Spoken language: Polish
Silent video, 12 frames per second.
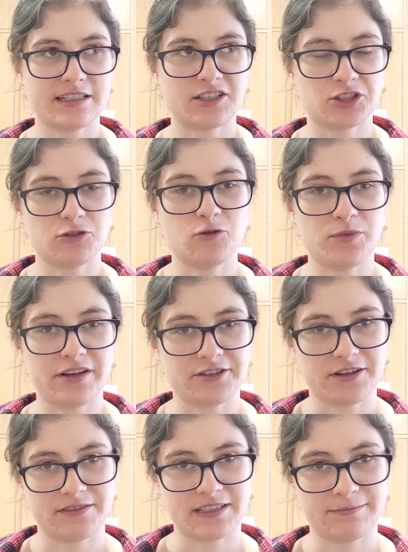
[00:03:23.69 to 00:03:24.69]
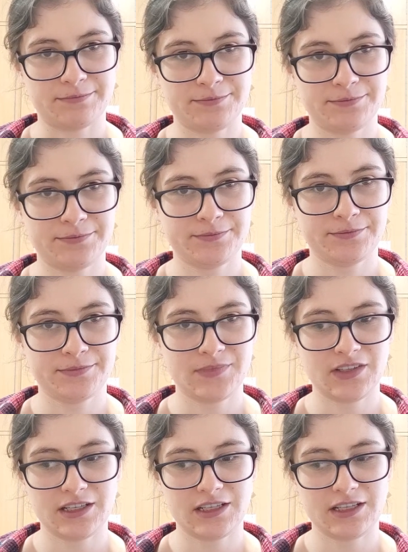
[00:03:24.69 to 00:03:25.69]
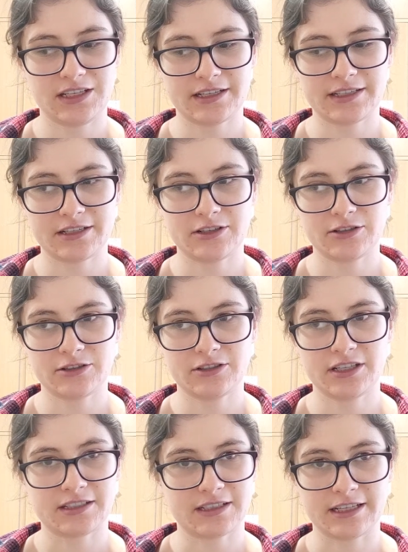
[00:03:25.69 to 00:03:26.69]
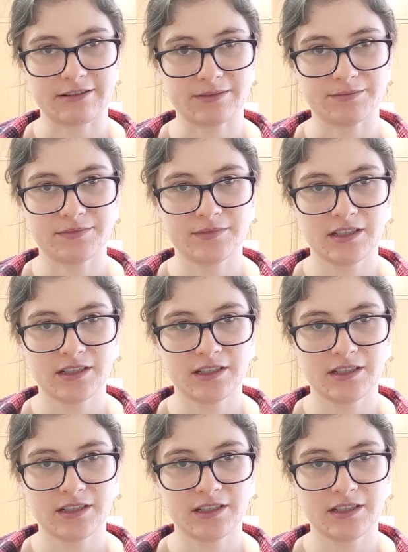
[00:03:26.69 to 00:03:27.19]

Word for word: leżą u mnie w szafce. I ja tego nie tknęłam.